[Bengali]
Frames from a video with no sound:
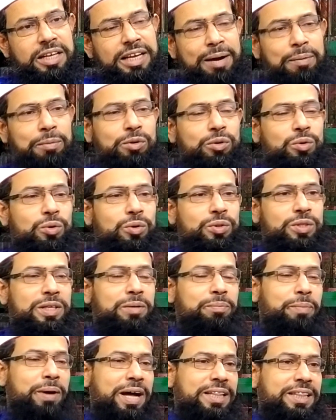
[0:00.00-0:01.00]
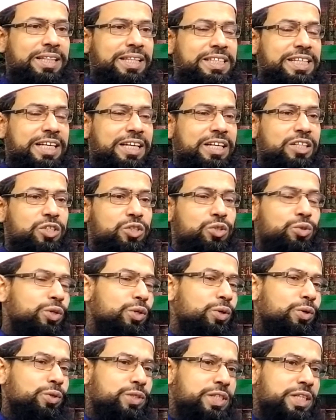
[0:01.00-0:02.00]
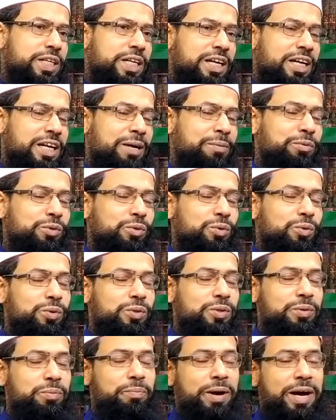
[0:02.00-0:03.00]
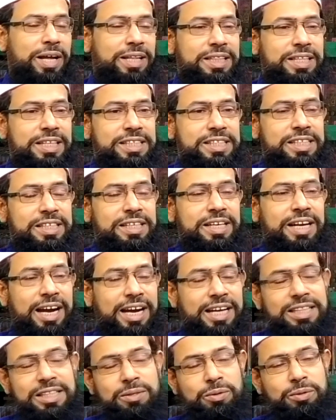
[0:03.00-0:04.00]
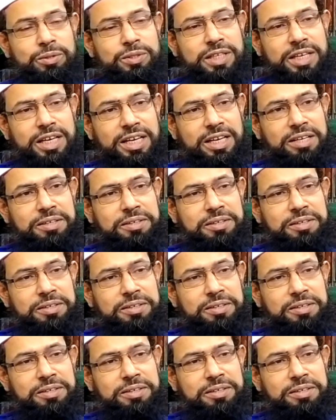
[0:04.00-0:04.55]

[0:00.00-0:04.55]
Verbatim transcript: এমন কোনো দিন বাদ নেই যেখানে চুরি হচ্ছে না এমন কোনো দিন বাদ নেই যে ডাকাতি হচ্ছে না